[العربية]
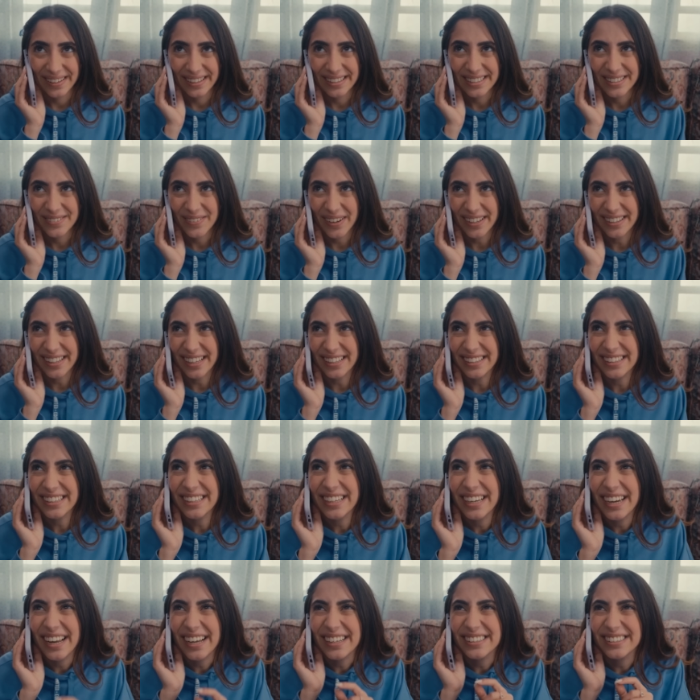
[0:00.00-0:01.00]
اسمع
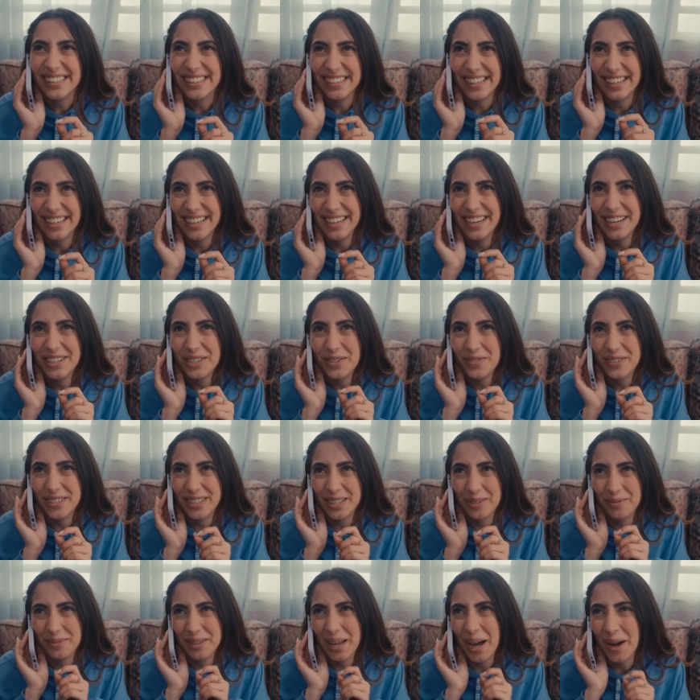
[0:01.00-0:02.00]
تعطيني لحظات خليني اشوف
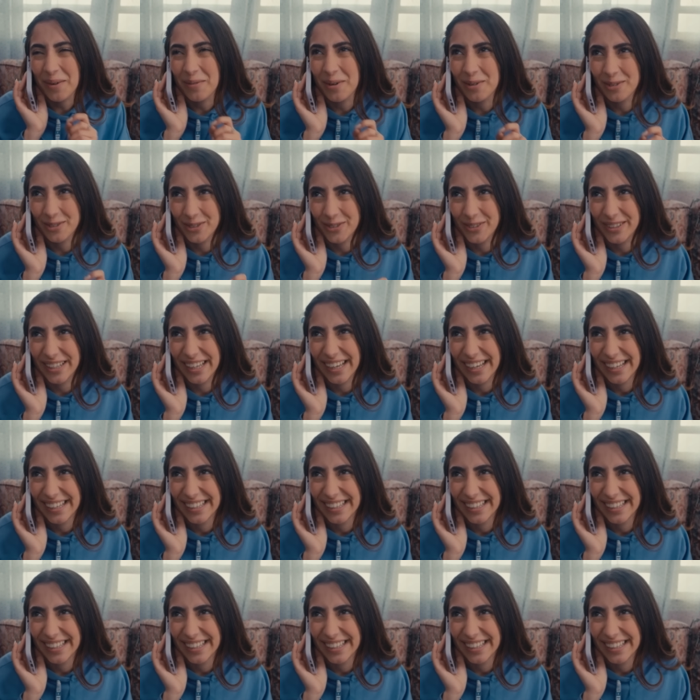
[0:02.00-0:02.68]
اذا البضاعه موجوده